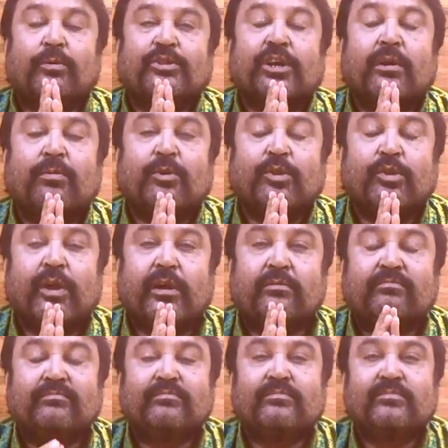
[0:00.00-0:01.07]
নমস্কার বন্ধুরা
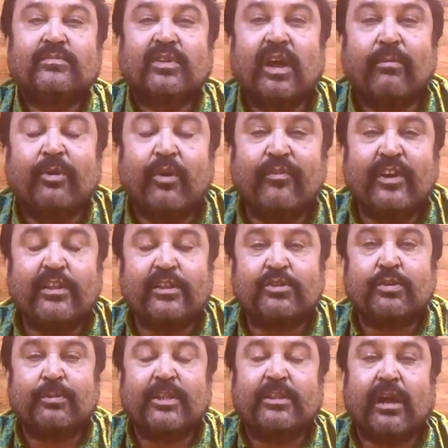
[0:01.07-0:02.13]
আমি
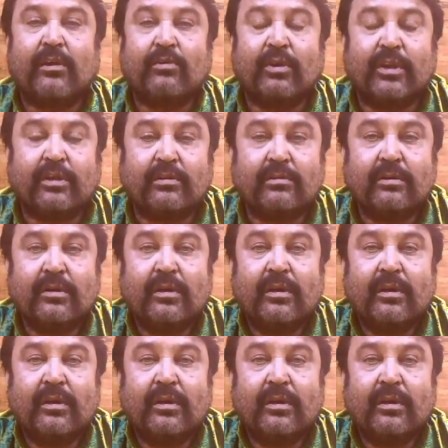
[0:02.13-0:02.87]
অভিনেতা সুমিত গাঙ্গুলি